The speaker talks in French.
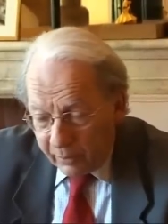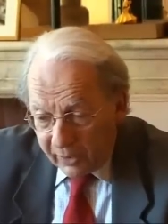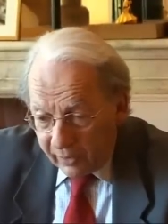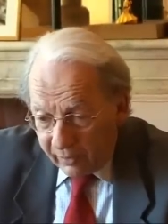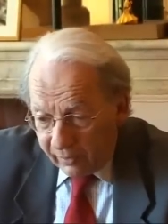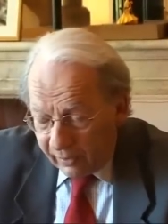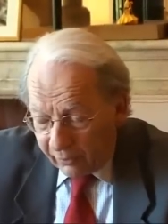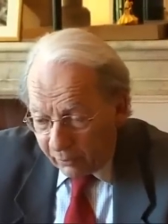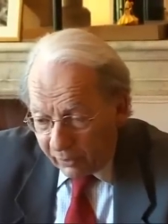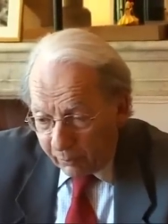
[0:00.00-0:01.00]
eh bien, il y
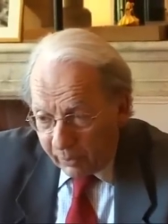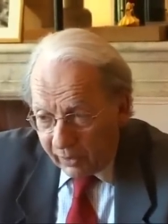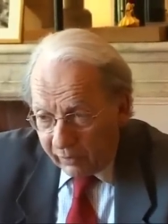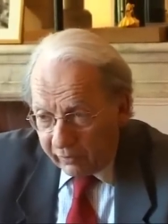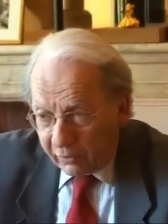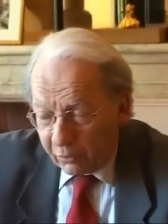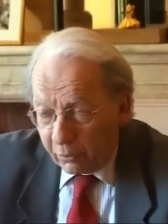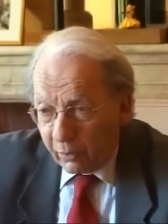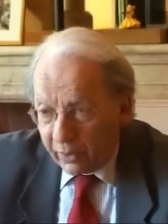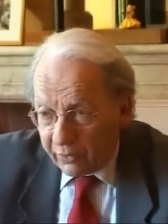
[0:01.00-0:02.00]
a ce qu'on appelle
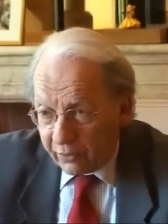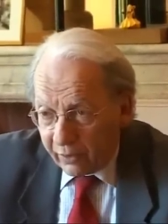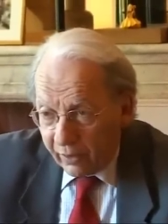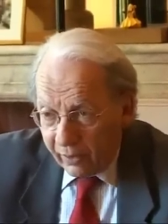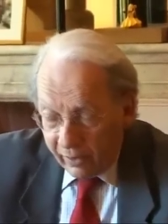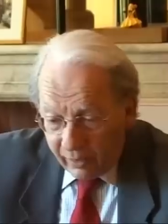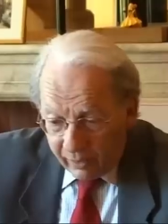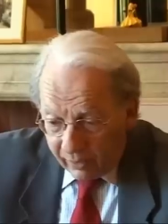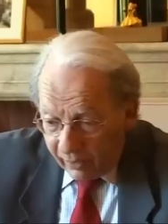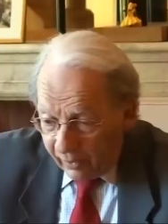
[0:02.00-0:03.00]
l'inversion au risque.
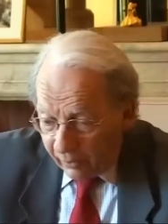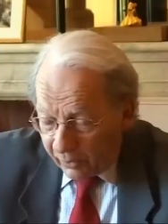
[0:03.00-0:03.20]
Et